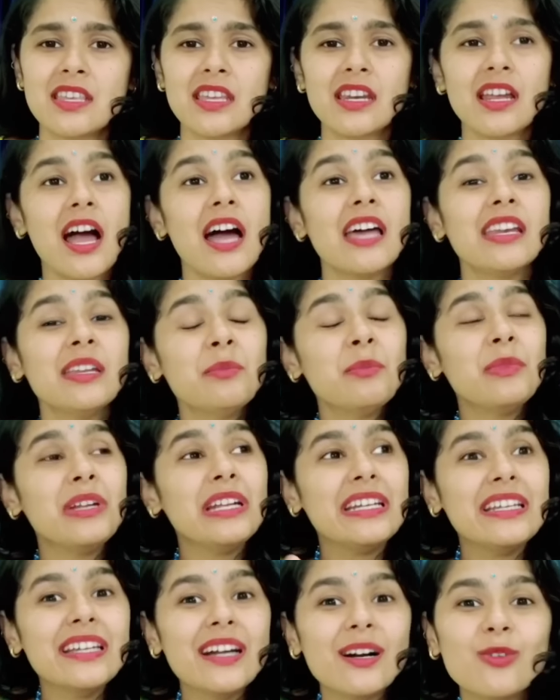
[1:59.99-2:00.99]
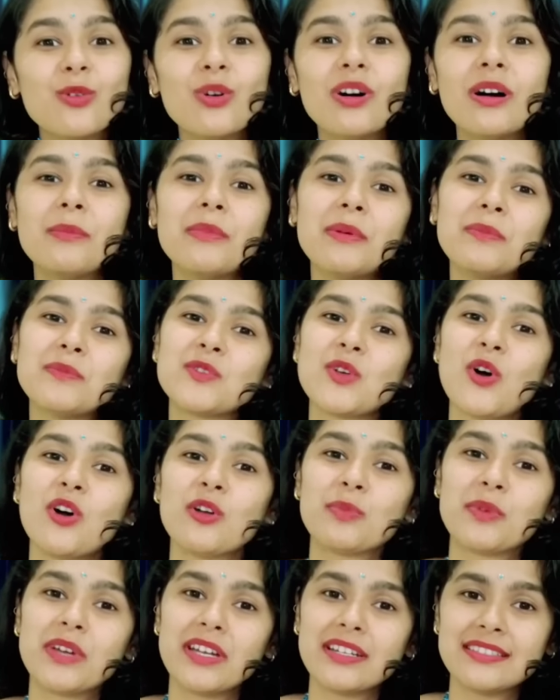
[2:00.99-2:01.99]
सरकारी मीडिया को हम
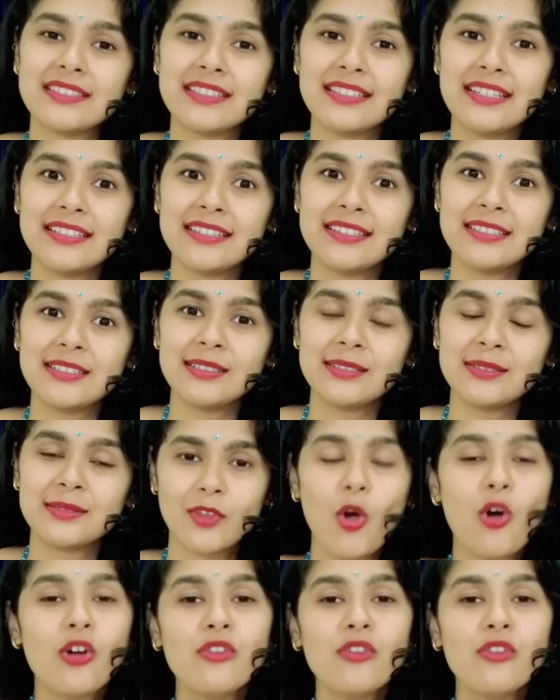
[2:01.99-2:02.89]
एब्जॉर्ब करते रहते हैं